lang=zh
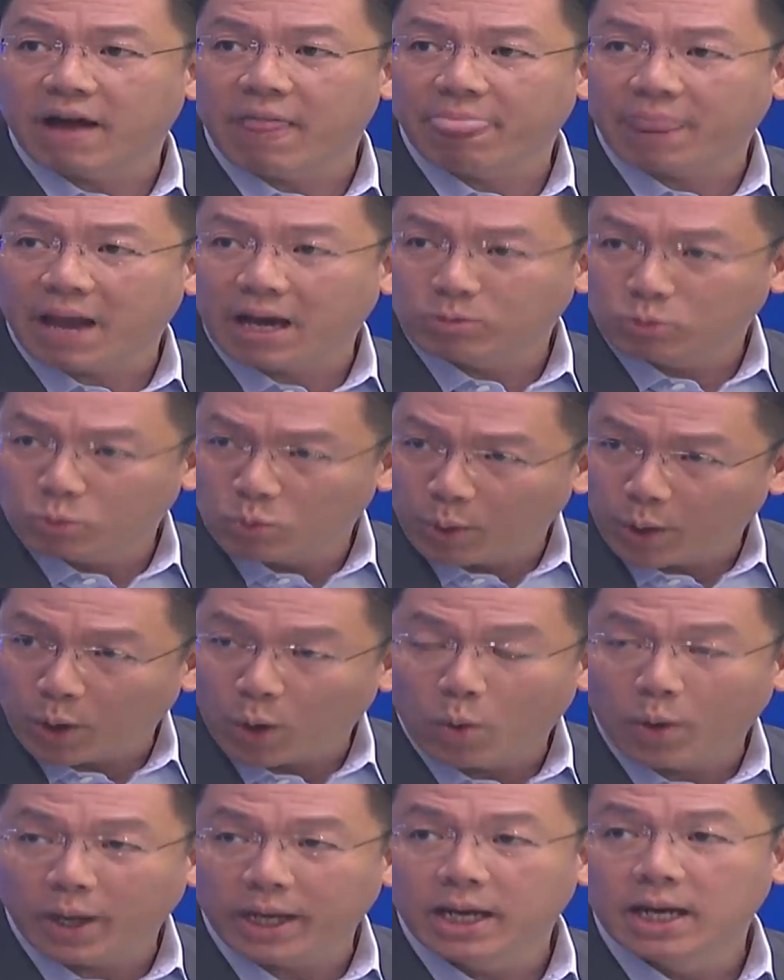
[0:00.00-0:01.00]
反贪污委
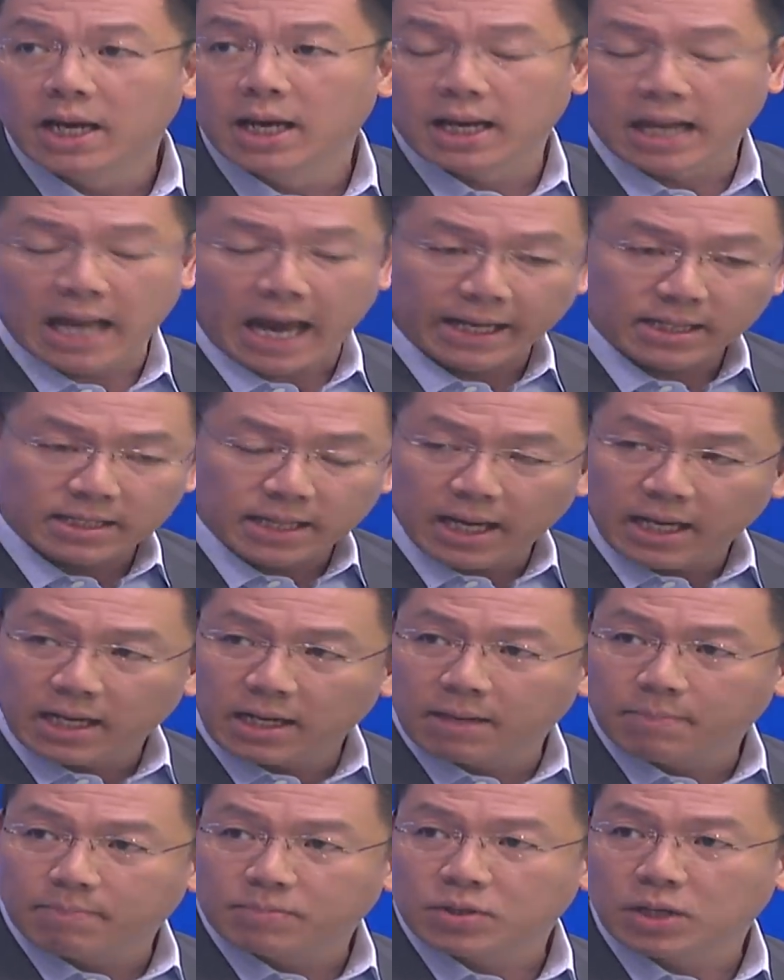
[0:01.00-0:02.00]
员会来这
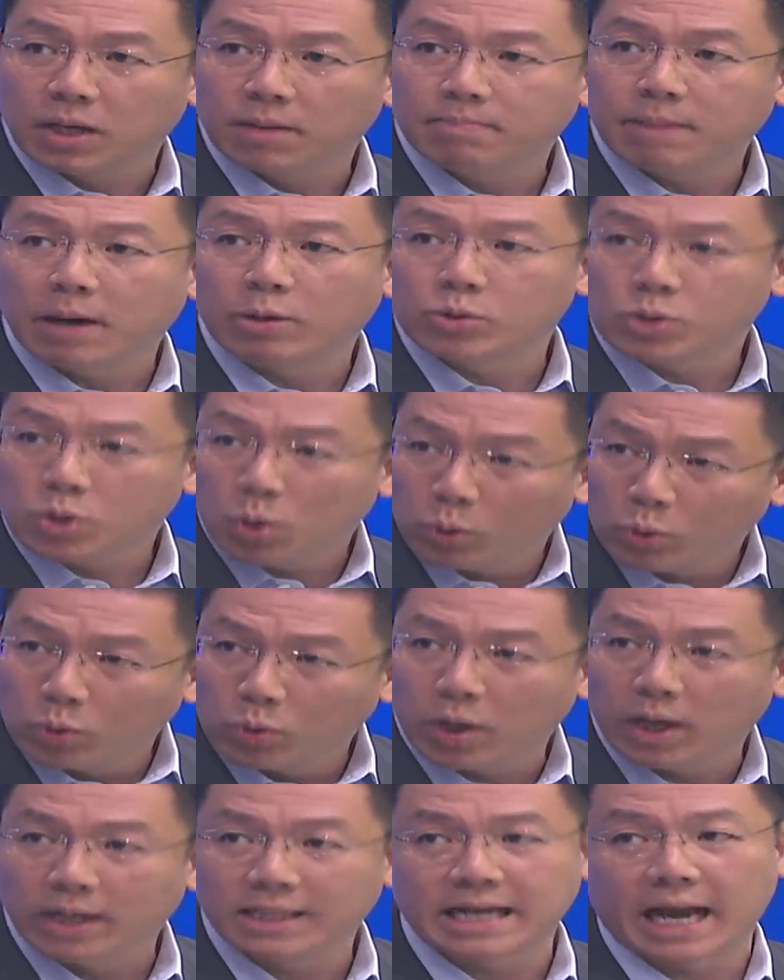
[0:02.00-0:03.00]
个呈报收
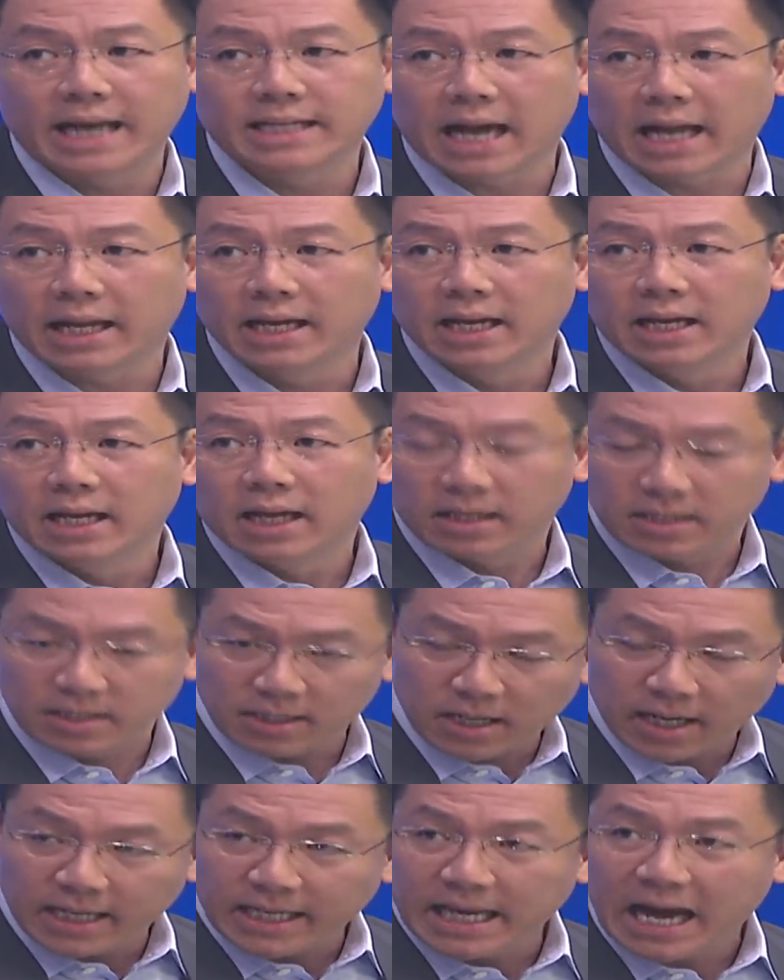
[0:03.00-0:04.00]
入和财产。啊，
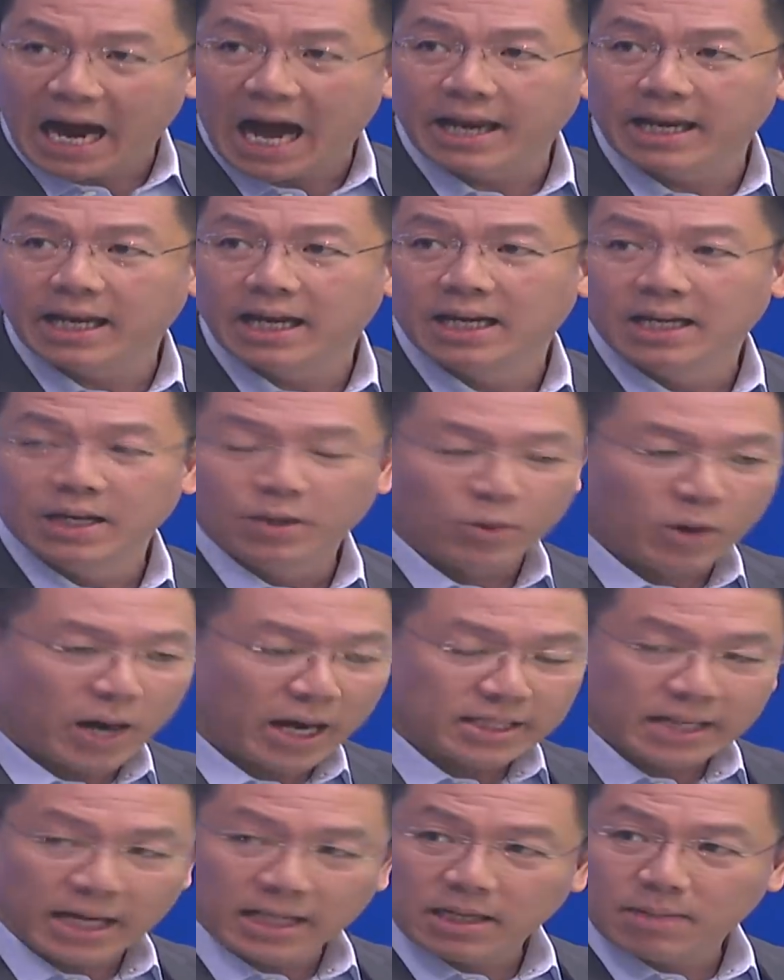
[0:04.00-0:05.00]
只是很遗憾的，我
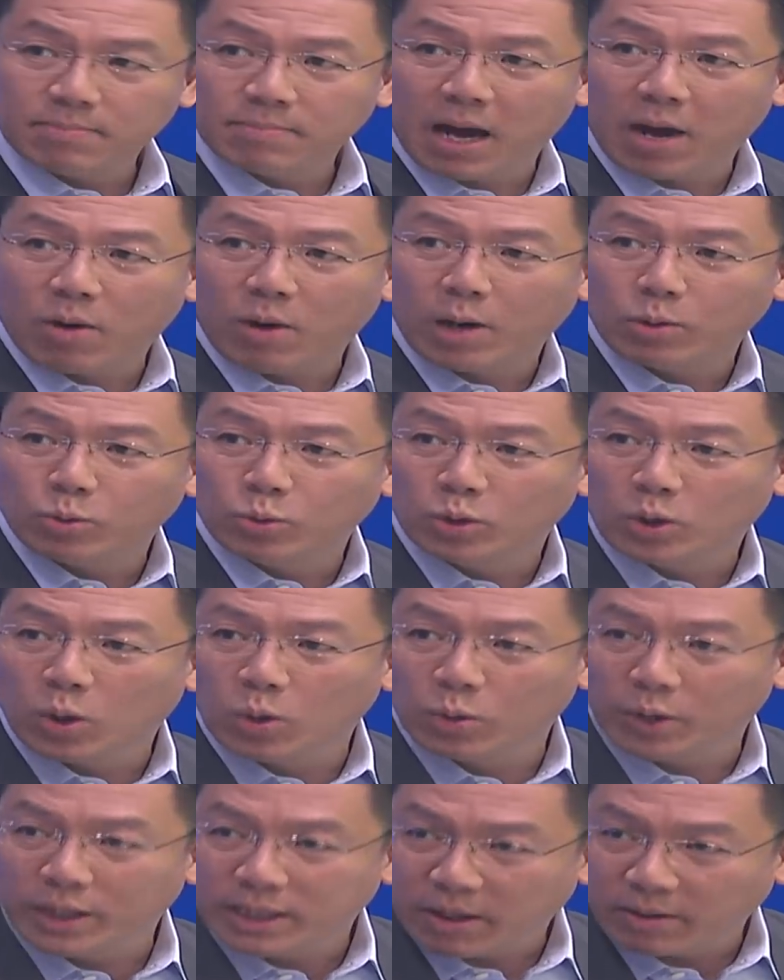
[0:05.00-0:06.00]
还在等马华乌
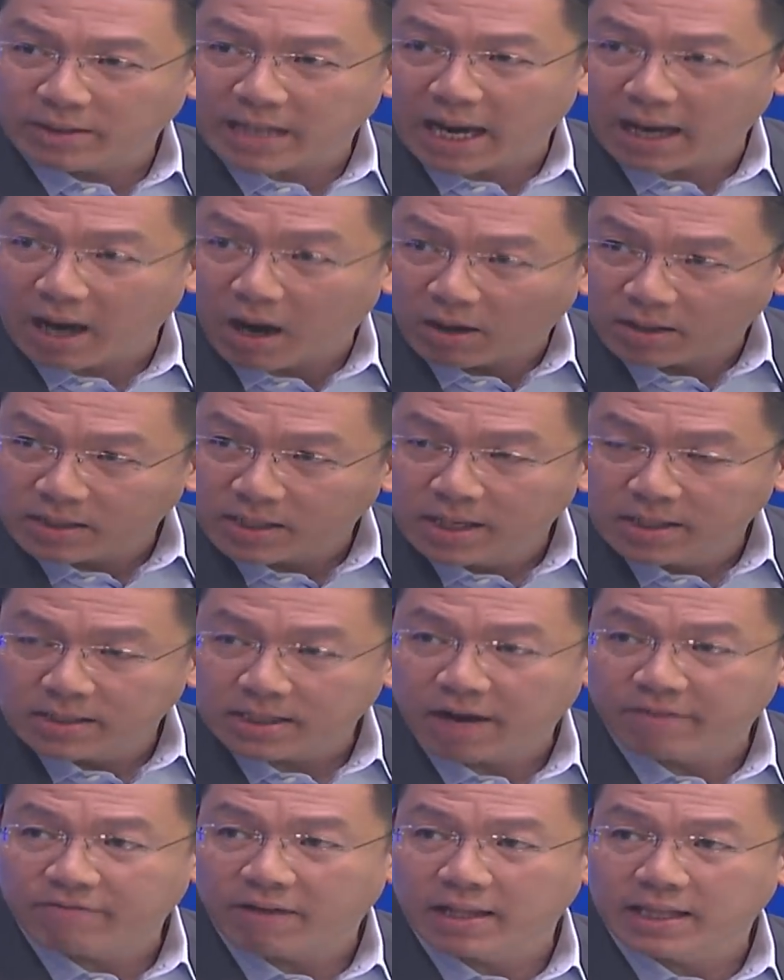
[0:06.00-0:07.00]
统会交党啊，
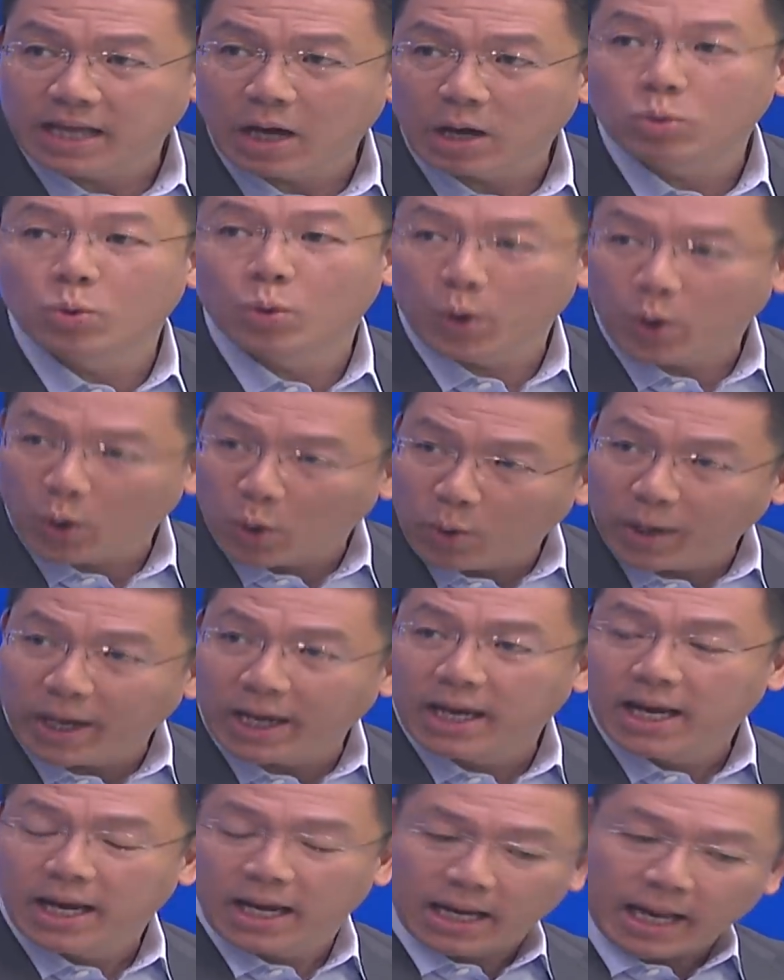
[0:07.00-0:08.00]
向反贪污委员
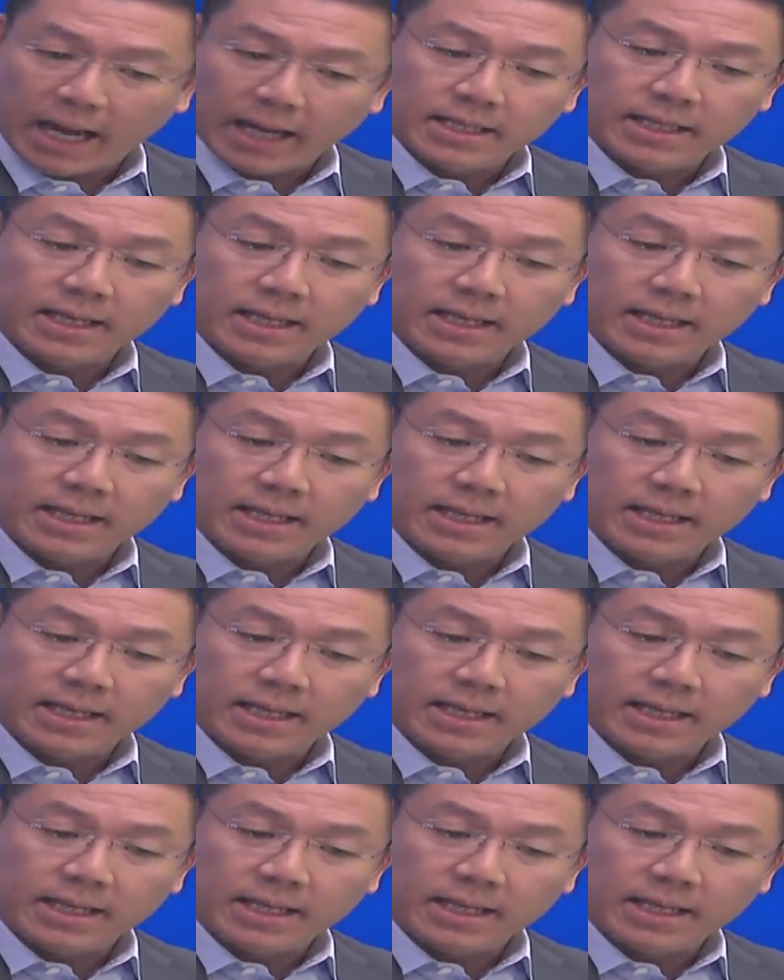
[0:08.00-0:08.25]
会来